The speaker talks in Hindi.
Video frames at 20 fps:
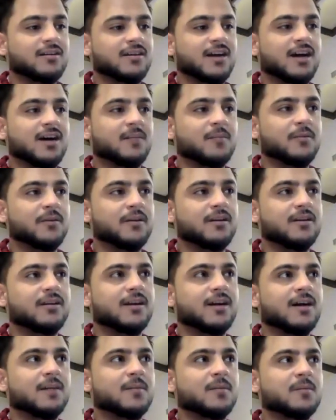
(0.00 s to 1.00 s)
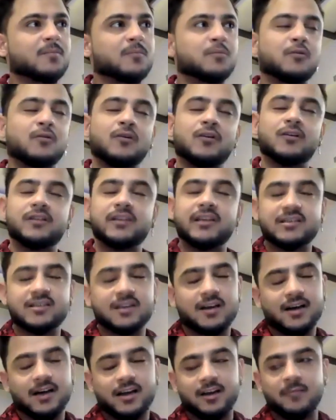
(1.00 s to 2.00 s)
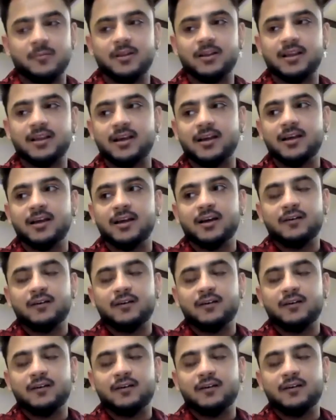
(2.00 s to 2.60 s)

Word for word: यहाँ पे यहाँ पे बहुत ही अच्छा खाना मिलता है